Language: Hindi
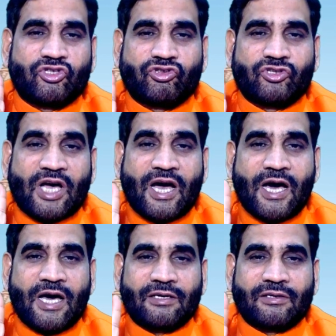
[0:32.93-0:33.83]

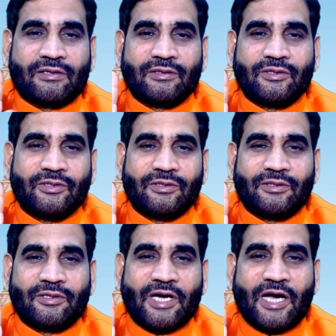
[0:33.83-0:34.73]
चार
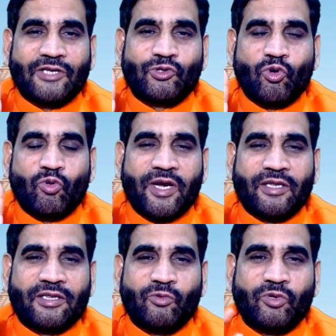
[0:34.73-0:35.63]
राजयोग
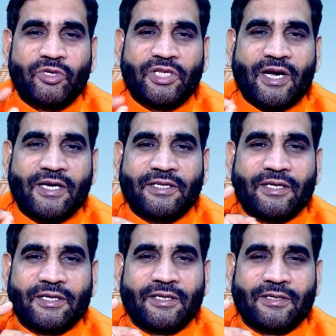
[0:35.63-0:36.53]
बनते हुए दिखाई देंगे